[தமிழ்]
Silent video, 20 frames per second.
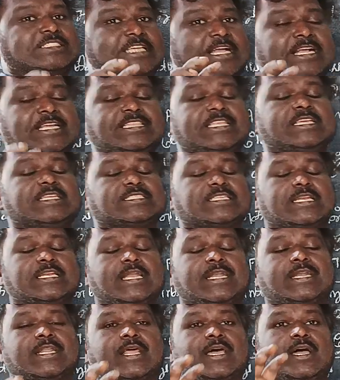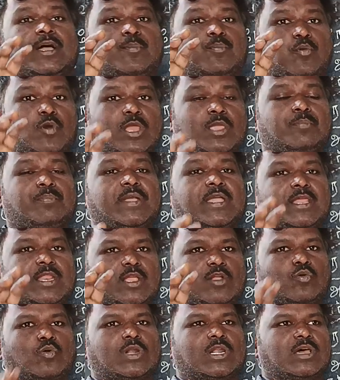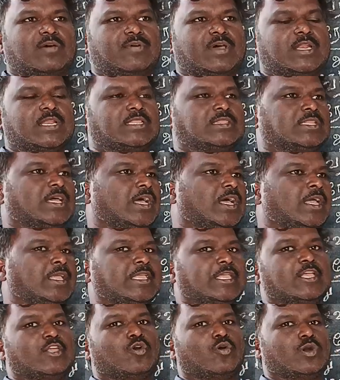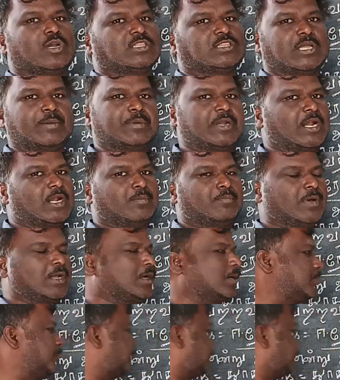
ஜெகதீசன் என்ற புனைப்பெயரை கொண்டவர் இந்த ஈரோடு தமிழன்பன்